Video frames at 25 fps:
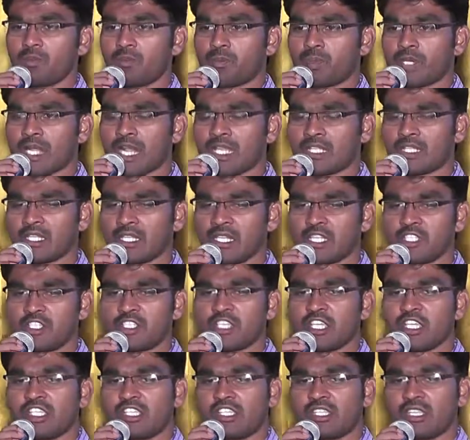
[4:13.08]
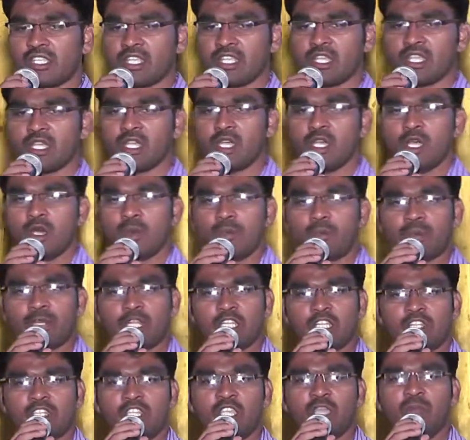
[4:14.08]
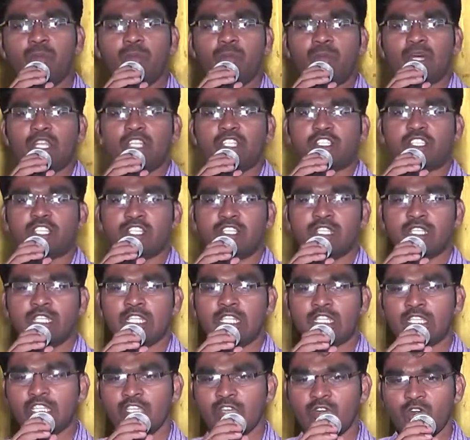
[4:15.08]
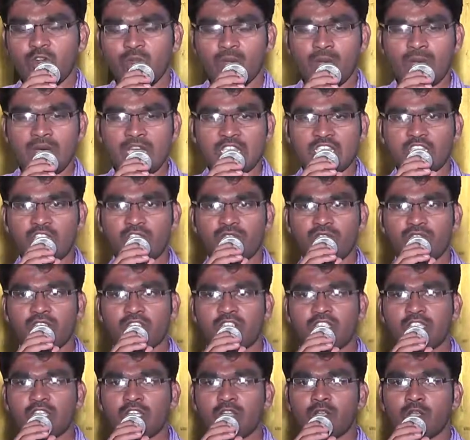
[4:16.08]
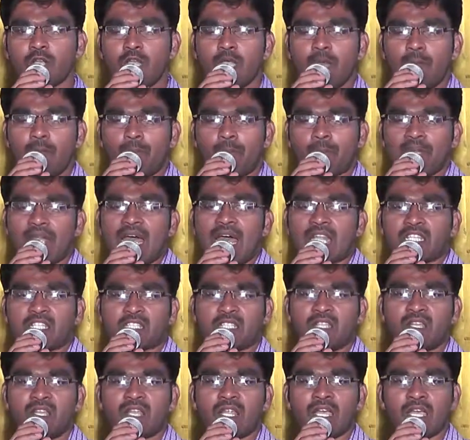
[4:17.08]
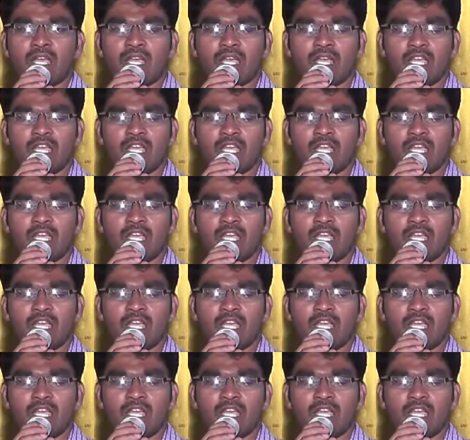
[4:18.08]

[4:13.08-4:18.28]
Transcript: ప్రార్థన చేస్తే ప్రతి పరిస్థితిని దేవుడు మార్చివేస్తాడు ప్రార్థన